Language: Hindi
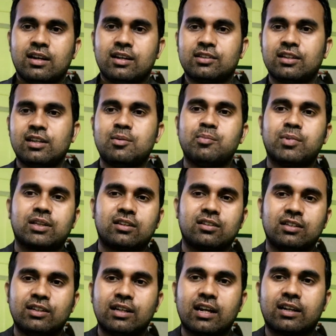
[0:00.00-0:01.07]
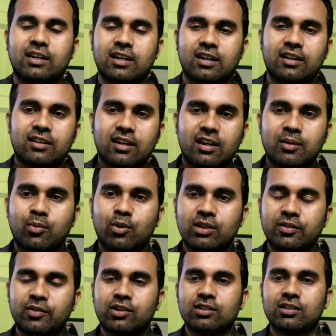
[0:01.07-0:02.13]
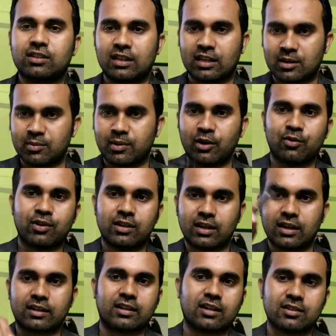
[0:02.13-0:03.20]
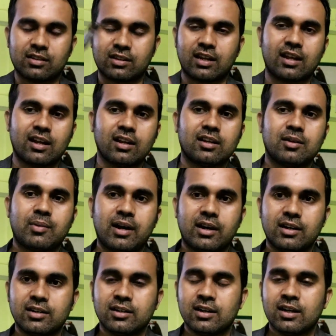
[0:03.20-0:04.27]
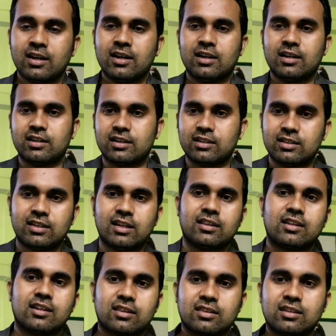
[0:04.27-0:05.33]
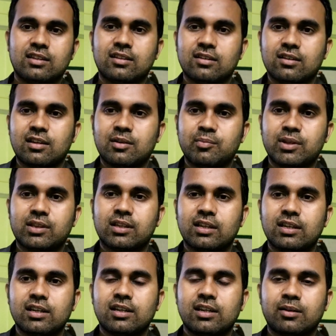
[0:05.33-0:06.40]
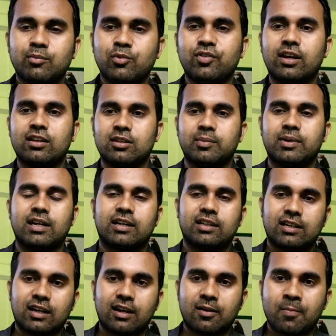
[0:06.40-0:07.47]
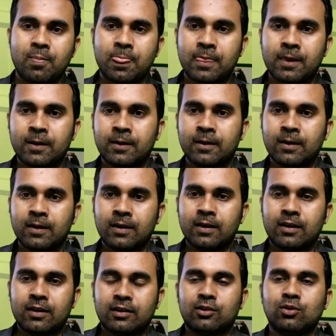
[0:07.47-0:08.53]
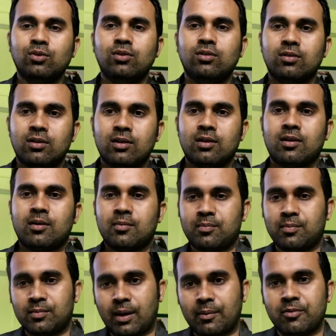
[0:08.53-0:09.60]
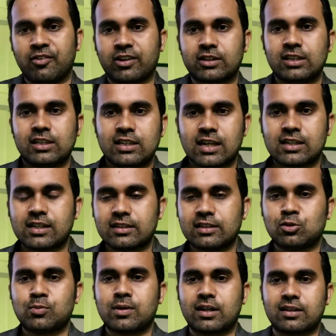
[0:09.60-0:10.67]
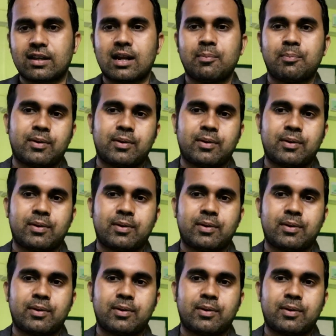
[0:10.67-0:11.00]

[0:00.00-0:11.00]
इतनी हिम्मत किसी डायरेक्टर के अंदर नहीं बॉलीवुड के जितने ये भड़वे डायरेक्टर जितने हैं ना ये भांड ये किसी के अंदर इतनी हिम्मत नहीं है कि एक मूवी ऐसे बना के दिखाएं क्यों तो अभिव्यक्ति की आज़ादी तुम्हारा सारा